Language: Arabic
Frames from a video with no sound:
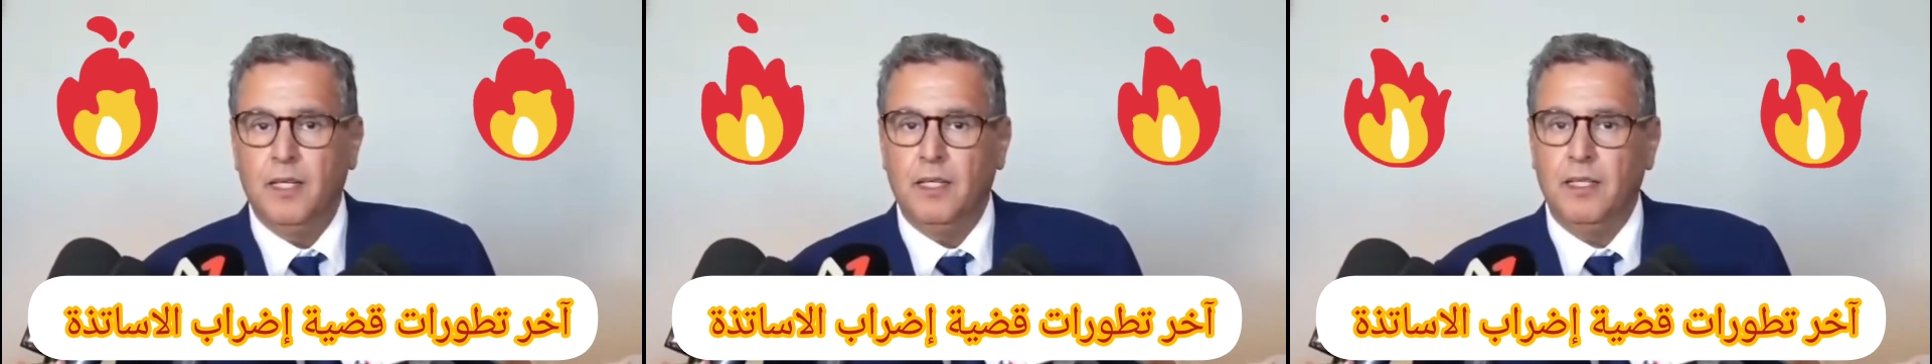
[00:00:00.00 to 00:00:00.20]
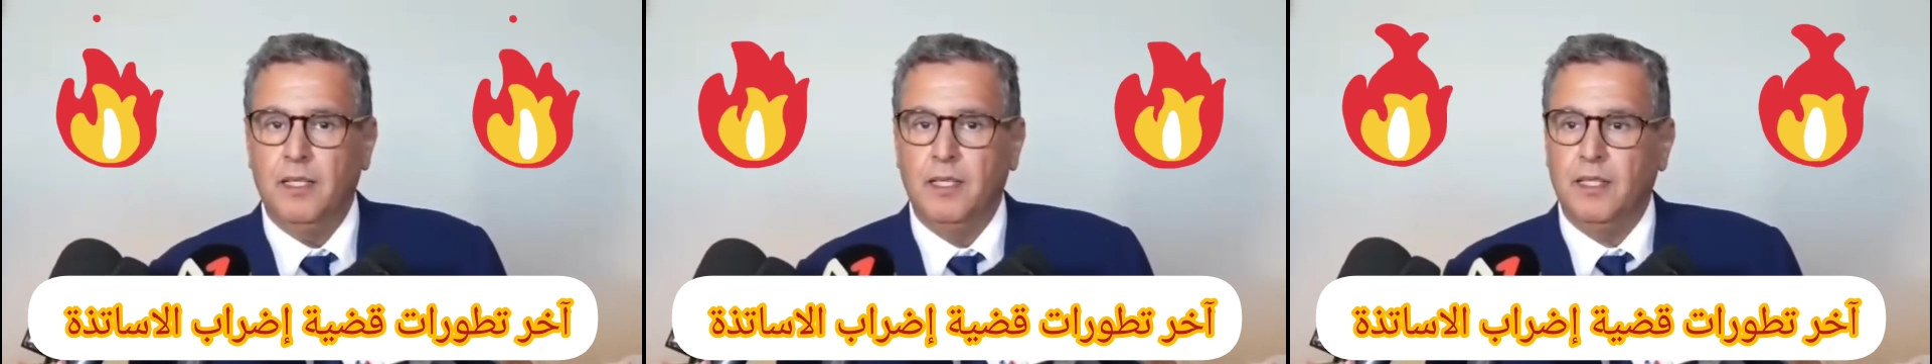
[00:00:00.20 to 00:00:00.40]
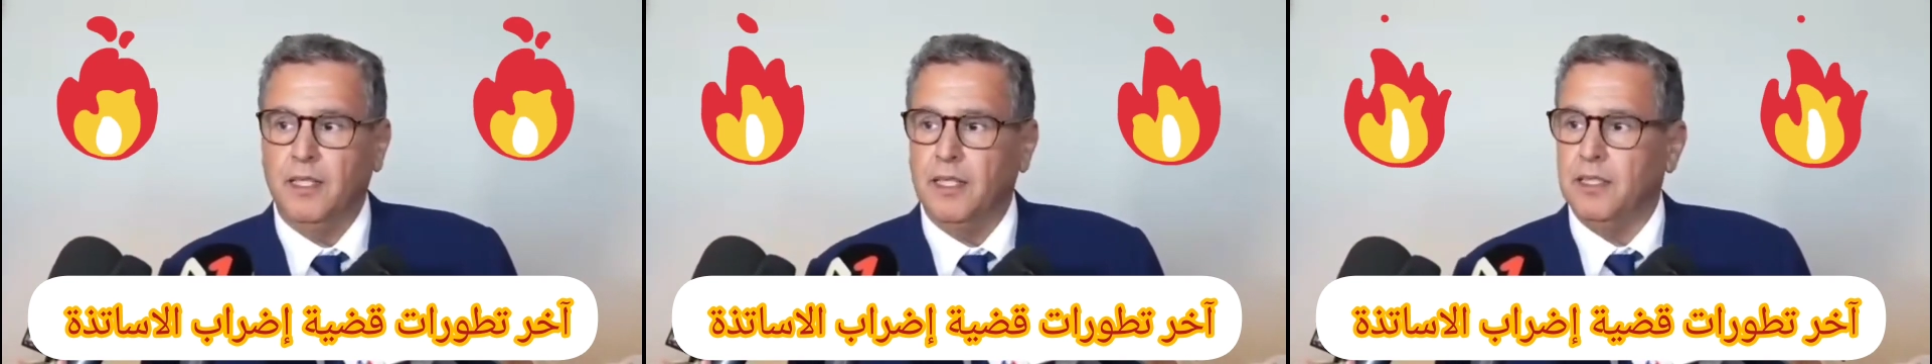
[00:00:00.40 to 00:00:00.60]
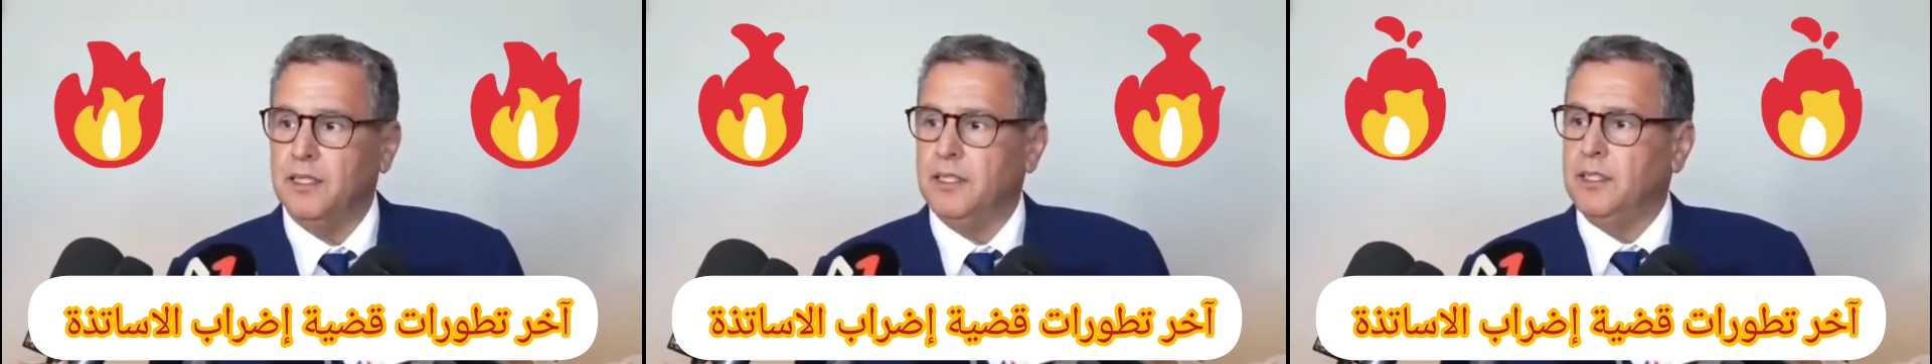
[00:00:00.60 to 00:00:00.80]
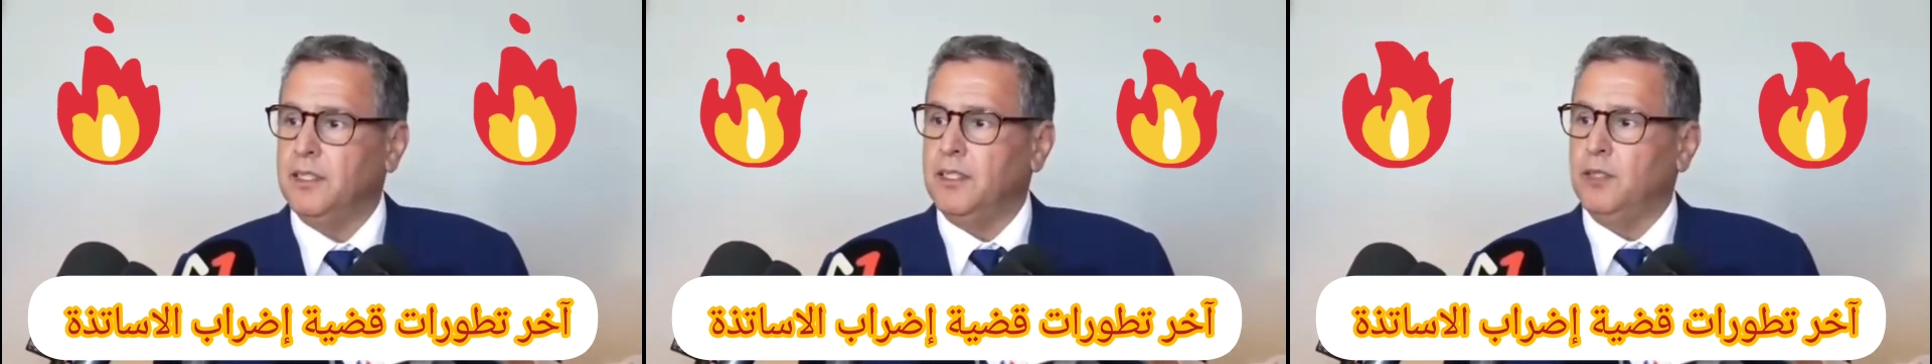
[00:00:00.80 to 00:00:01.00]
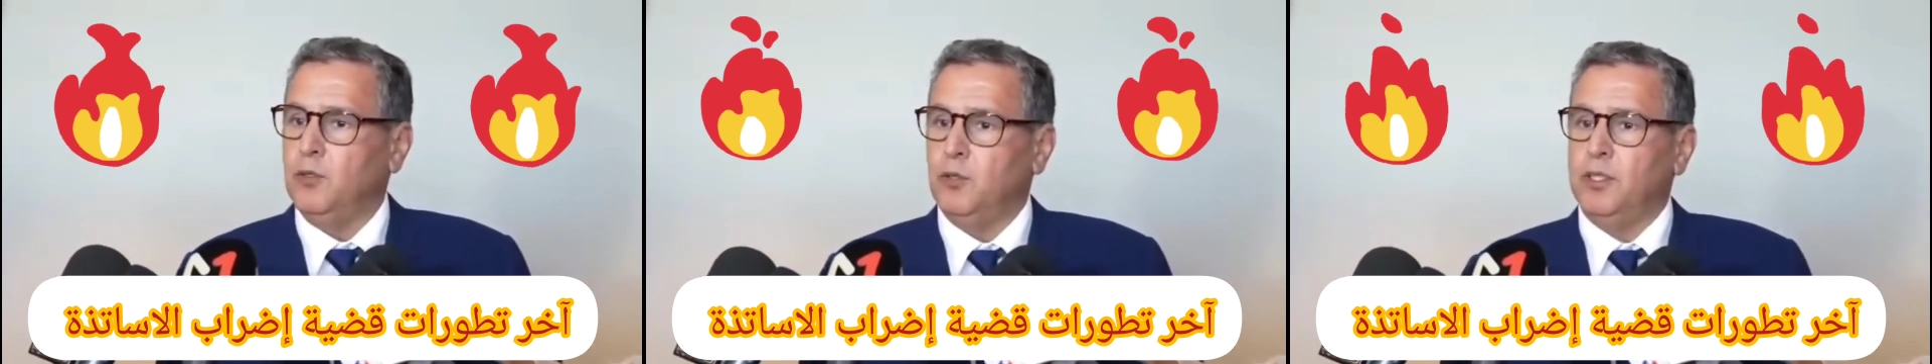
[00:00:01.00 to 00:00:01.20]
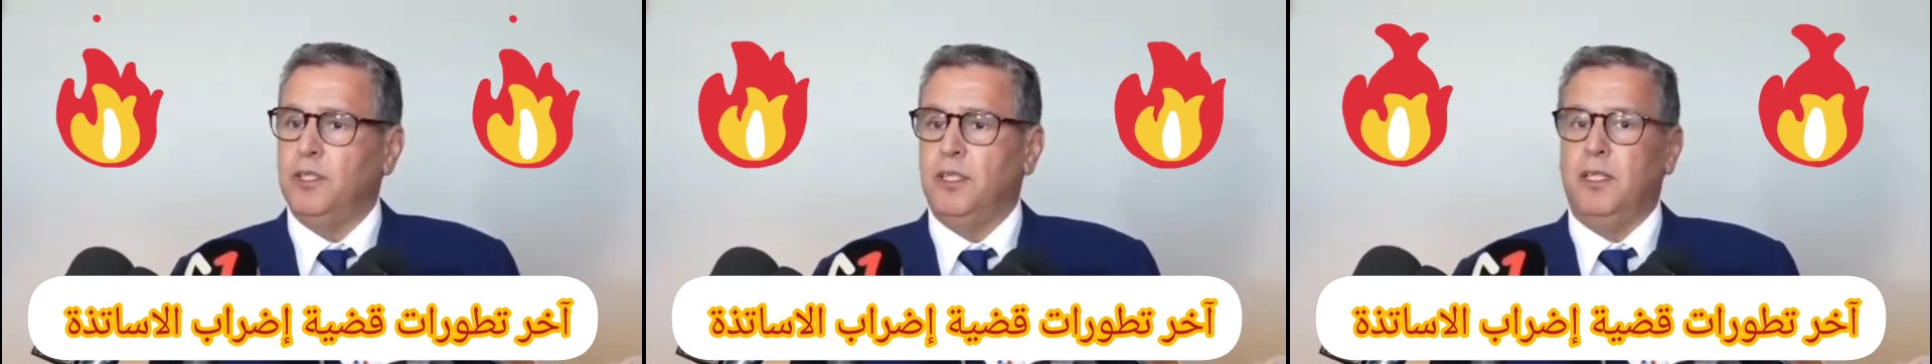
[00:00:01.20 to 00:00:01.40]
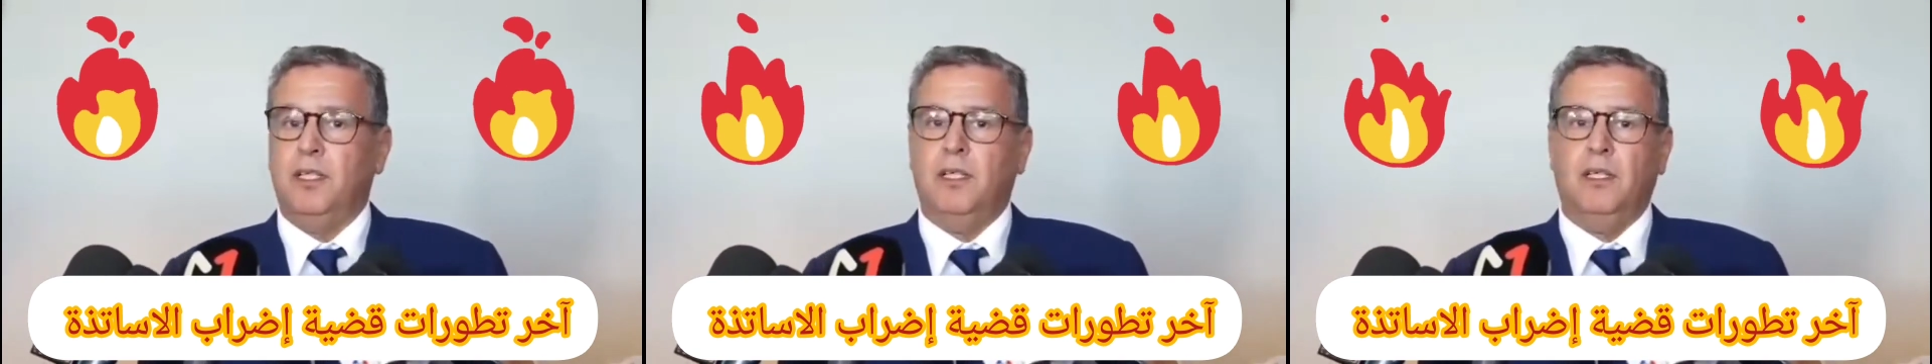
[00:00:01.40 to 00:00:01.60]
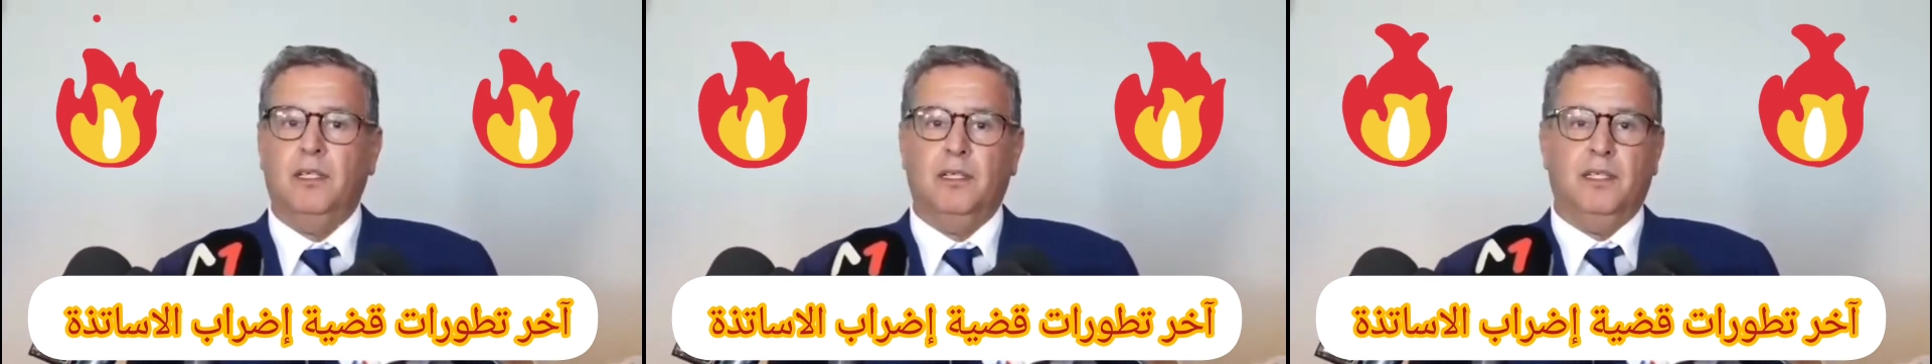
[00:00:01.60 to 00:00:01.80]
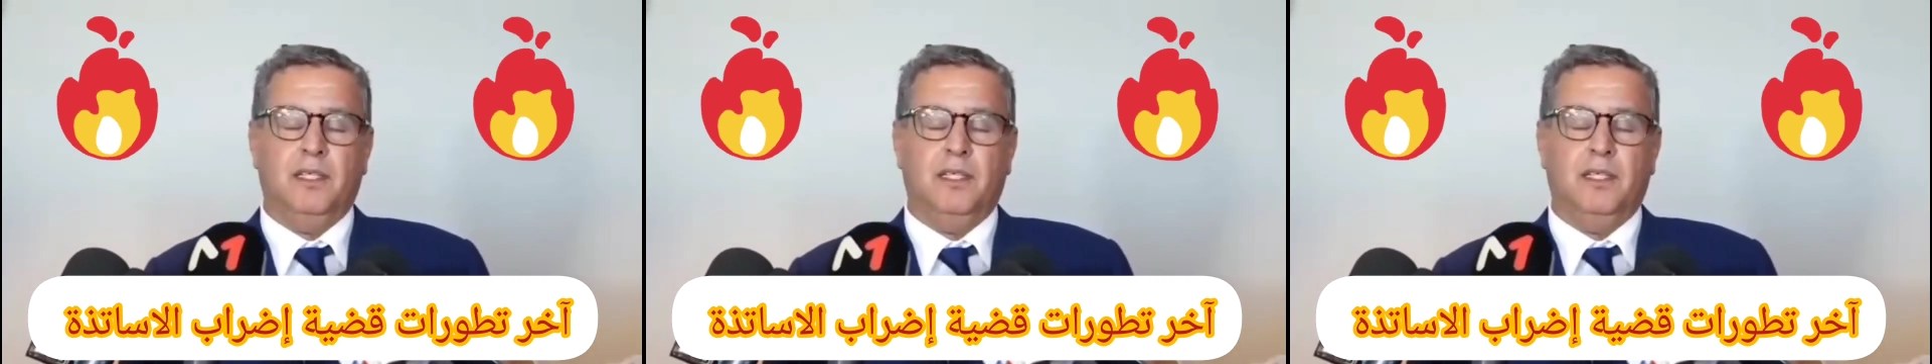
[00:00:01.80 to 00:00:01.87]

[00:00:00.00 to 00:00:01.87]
آه، كانت نقطه